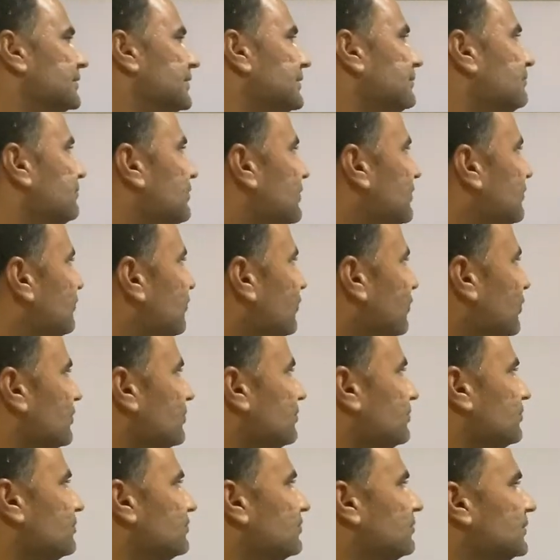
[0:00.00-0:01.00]
सिंपल
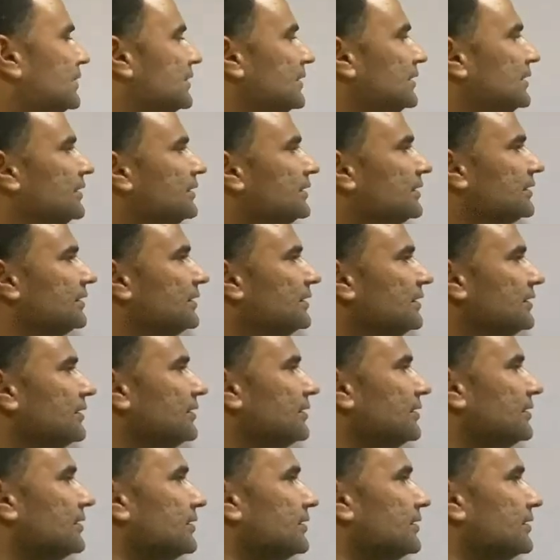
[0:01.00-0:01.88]
फॉर्म की